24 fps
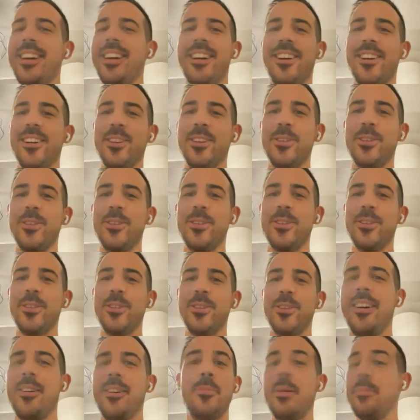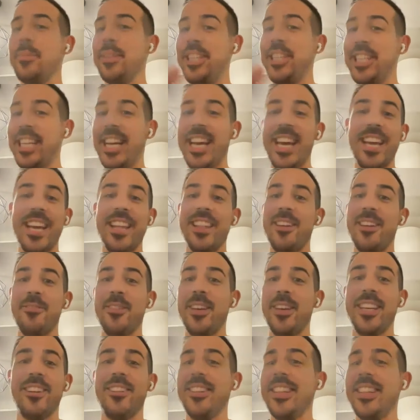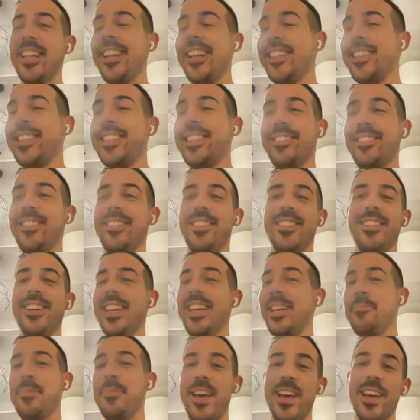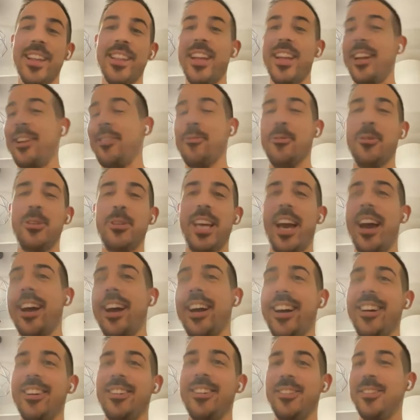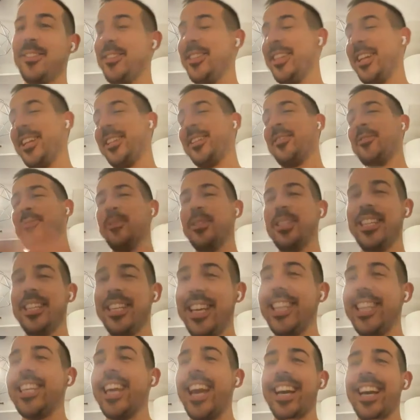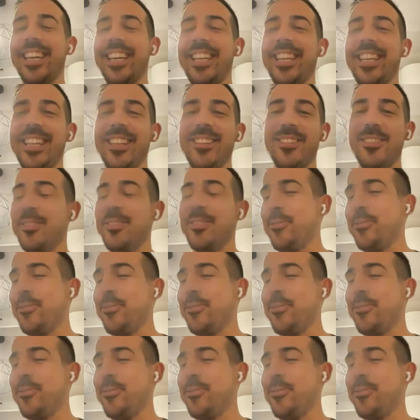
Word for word: euh, que ce soit même Jen, avec Nat euh, Hébert, Nat Loca, Nat Côté, Karine,